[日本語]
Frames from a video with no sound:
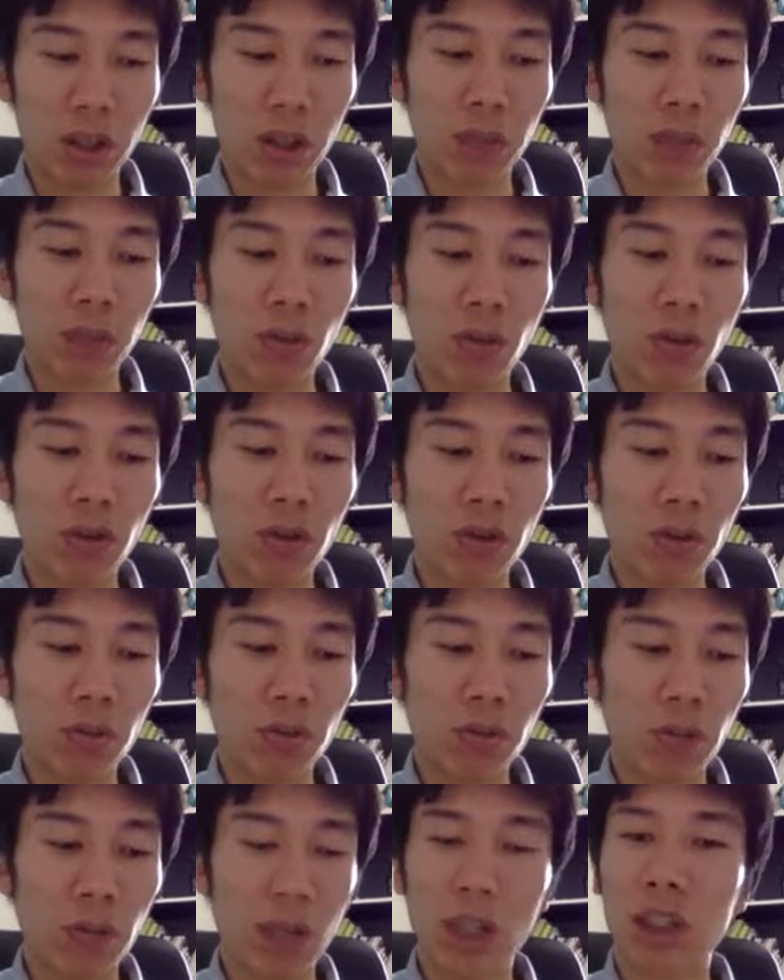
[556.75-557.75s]

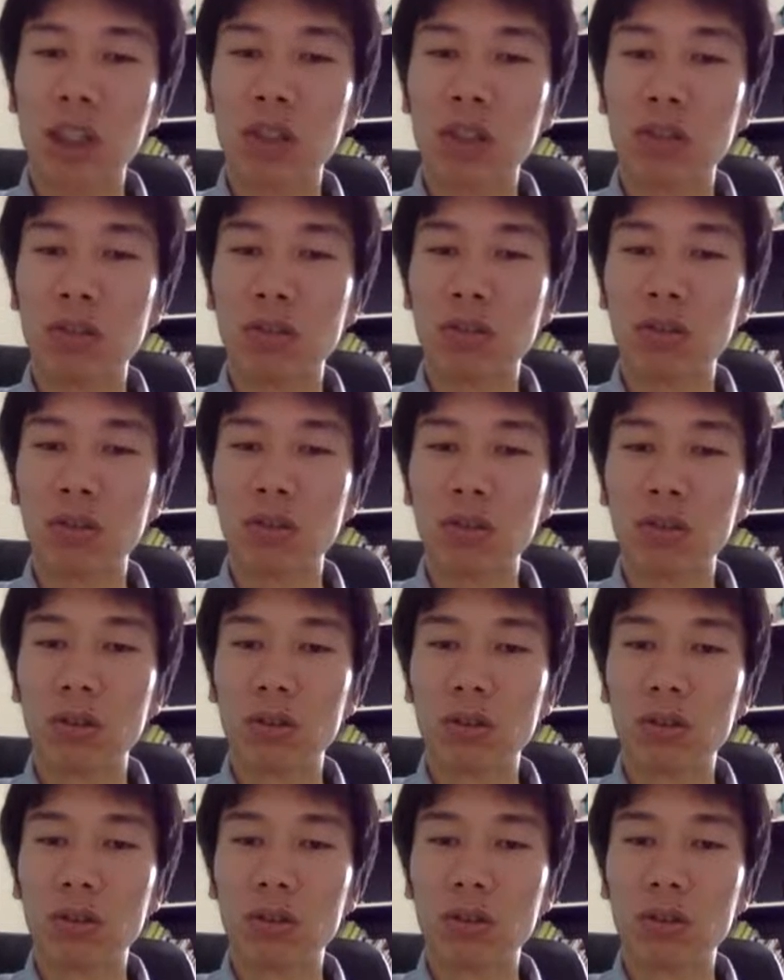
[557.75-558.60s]
インフォマーケティングの、はい、